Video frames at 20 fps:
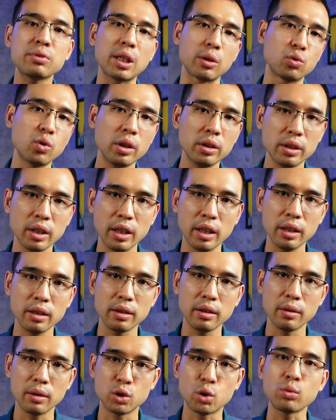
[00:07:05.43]
sản xuất gì đấy
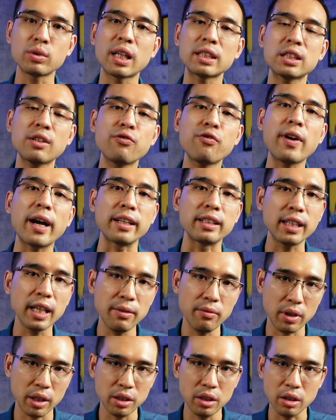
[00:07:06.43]
chúng ta sẽ phải
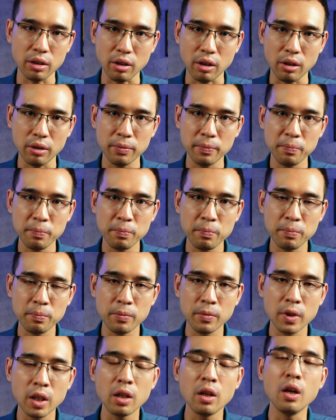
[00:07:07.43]
thêm vào các trường đó
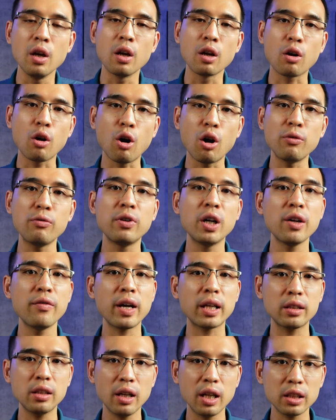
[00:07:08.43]
còn với
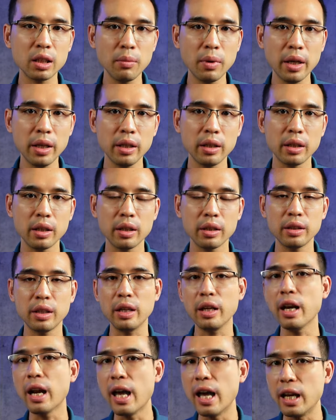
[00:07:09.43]
vector database
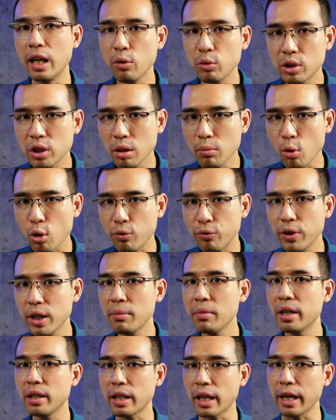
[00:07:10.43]
để lưu trữ bộ
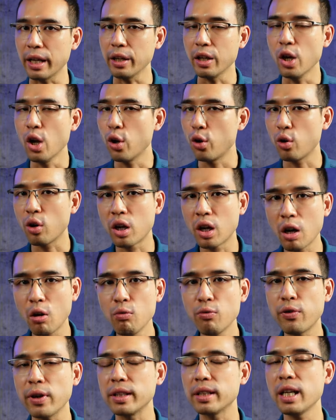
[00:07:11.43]
phim hình ảnh nó
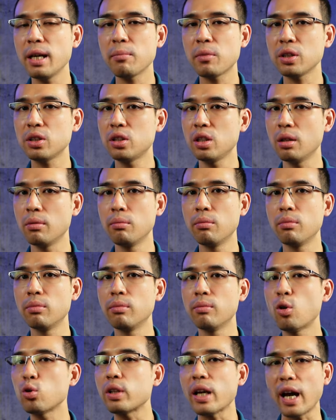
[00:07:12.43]
không phải thêm các
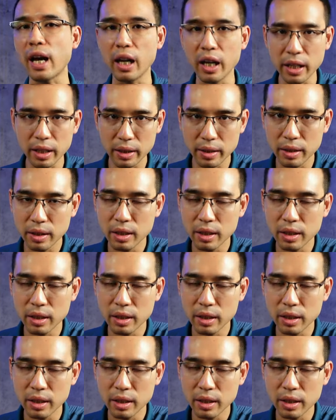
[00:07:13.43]
trường mô tả đấy